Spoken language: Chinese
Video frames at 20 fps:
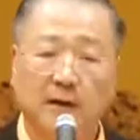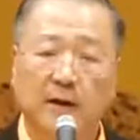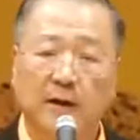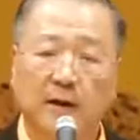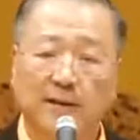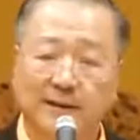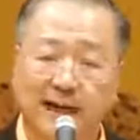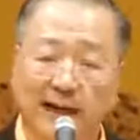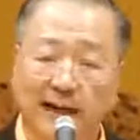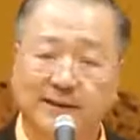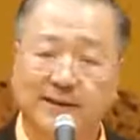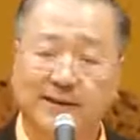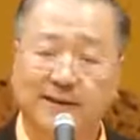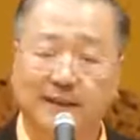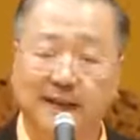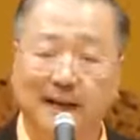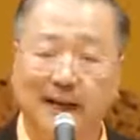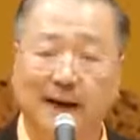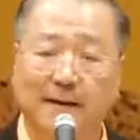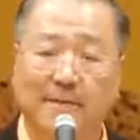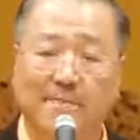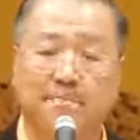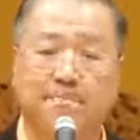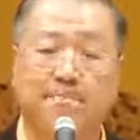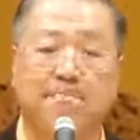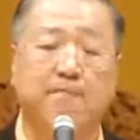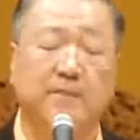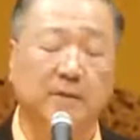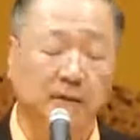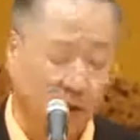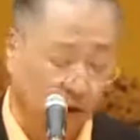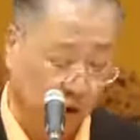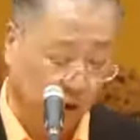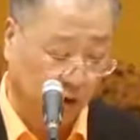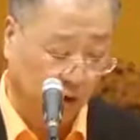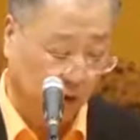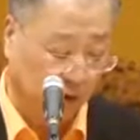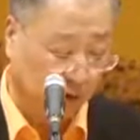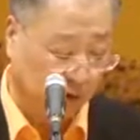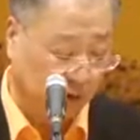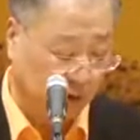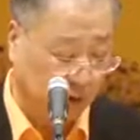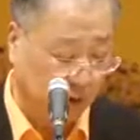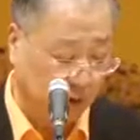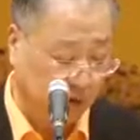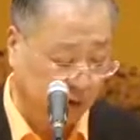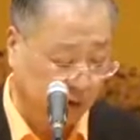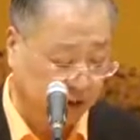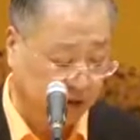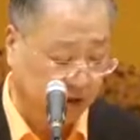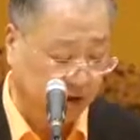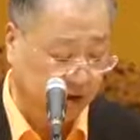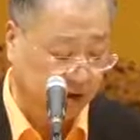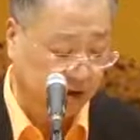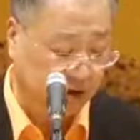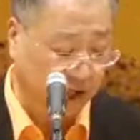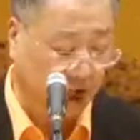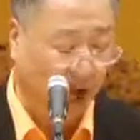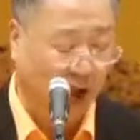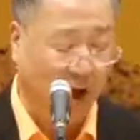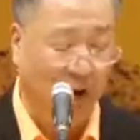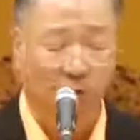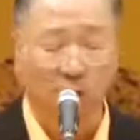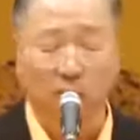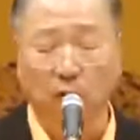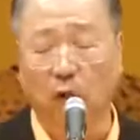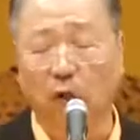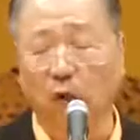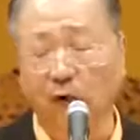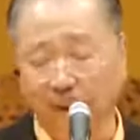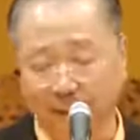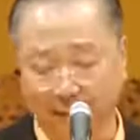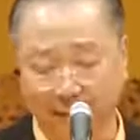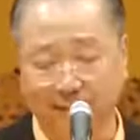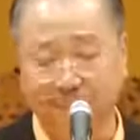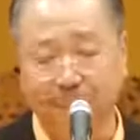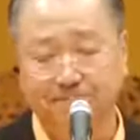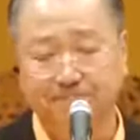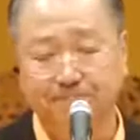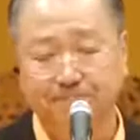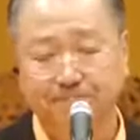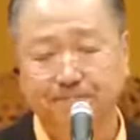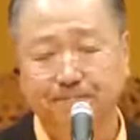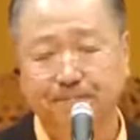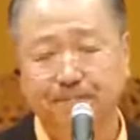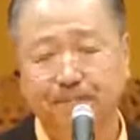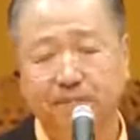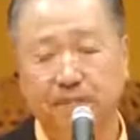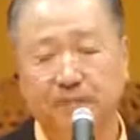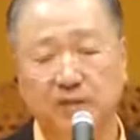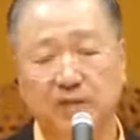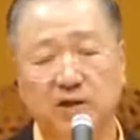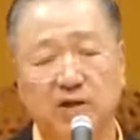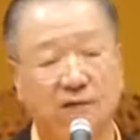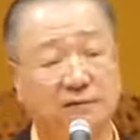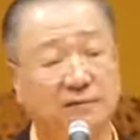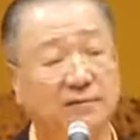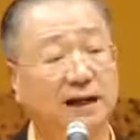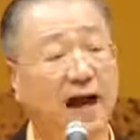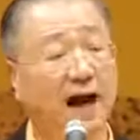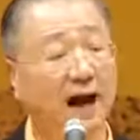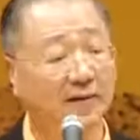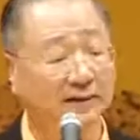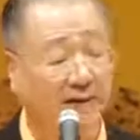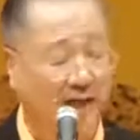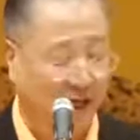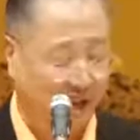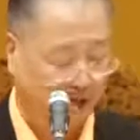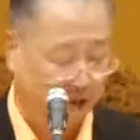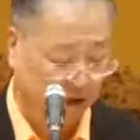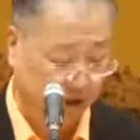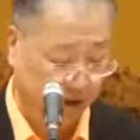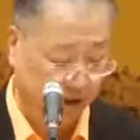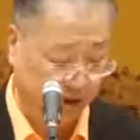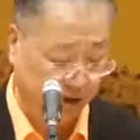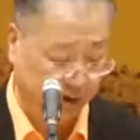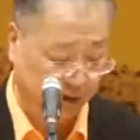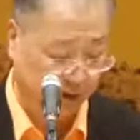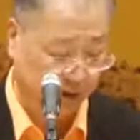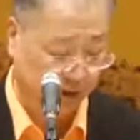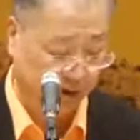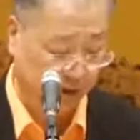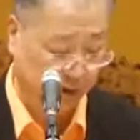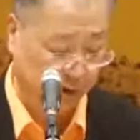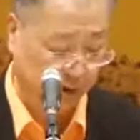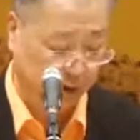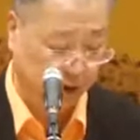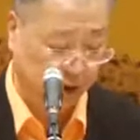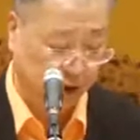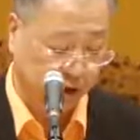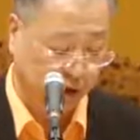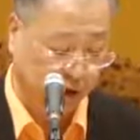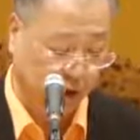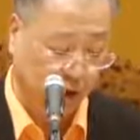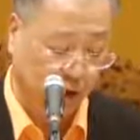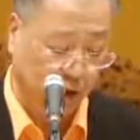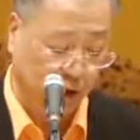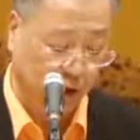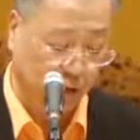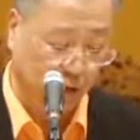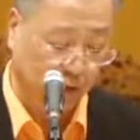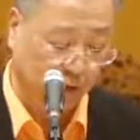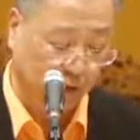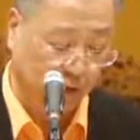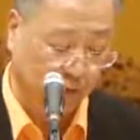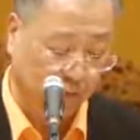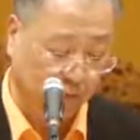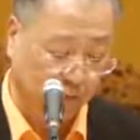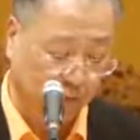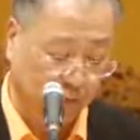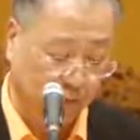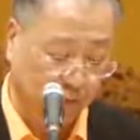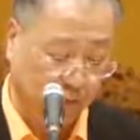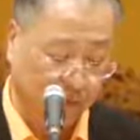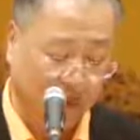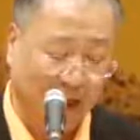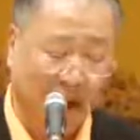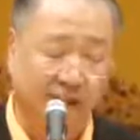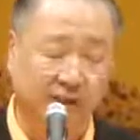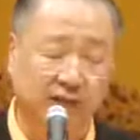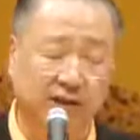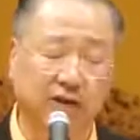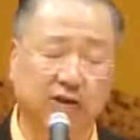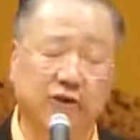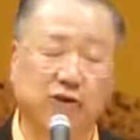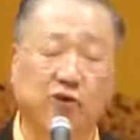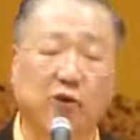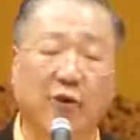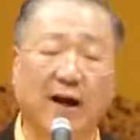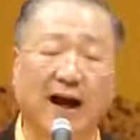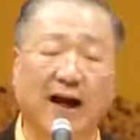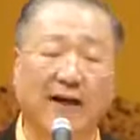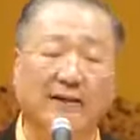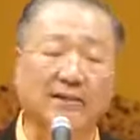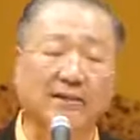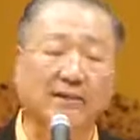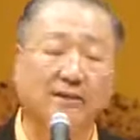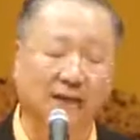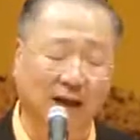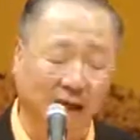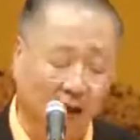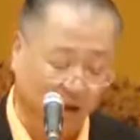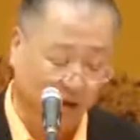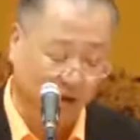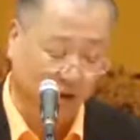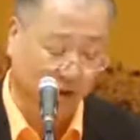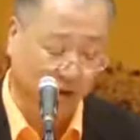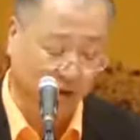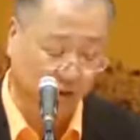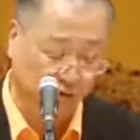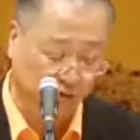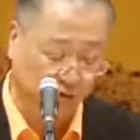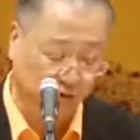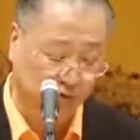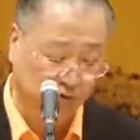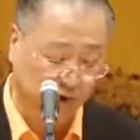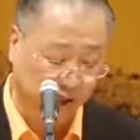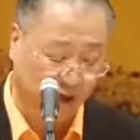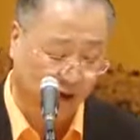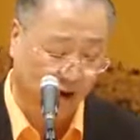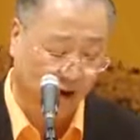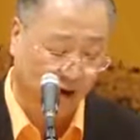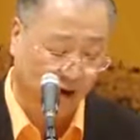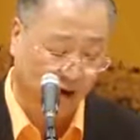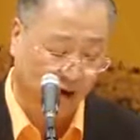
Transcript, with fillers: 人间有四大祸根，请大家记住：酒，那是穿肠的毒药；